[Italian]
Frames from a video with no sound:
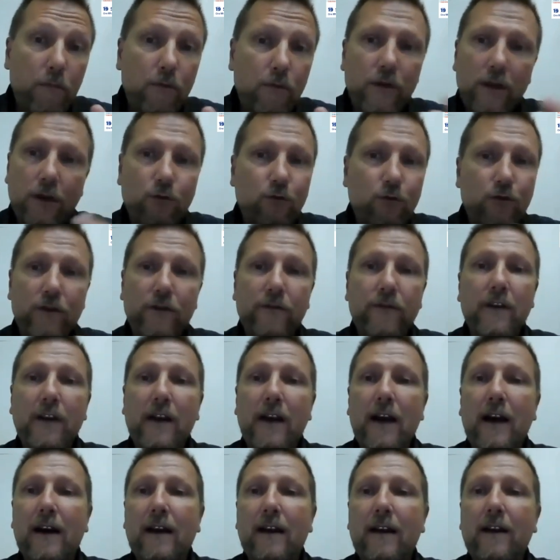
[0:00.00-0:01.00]
per poter
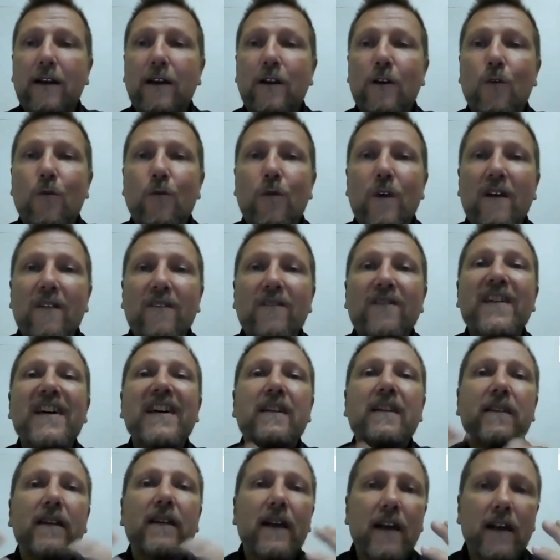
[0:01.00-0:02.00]
giustificare una
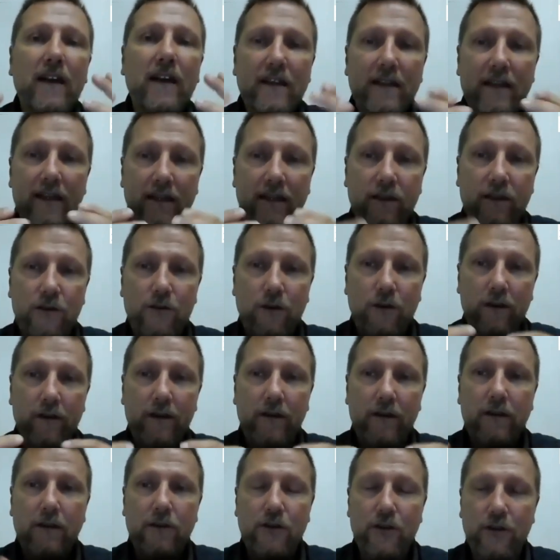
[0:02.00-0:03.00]
verticalizzazione
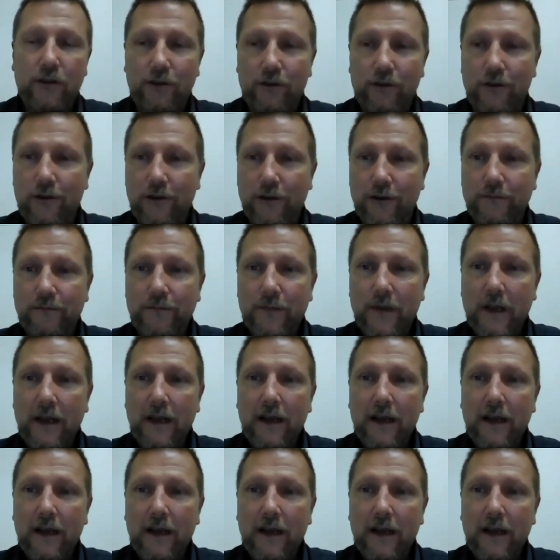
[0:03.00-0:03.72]
delle decisioni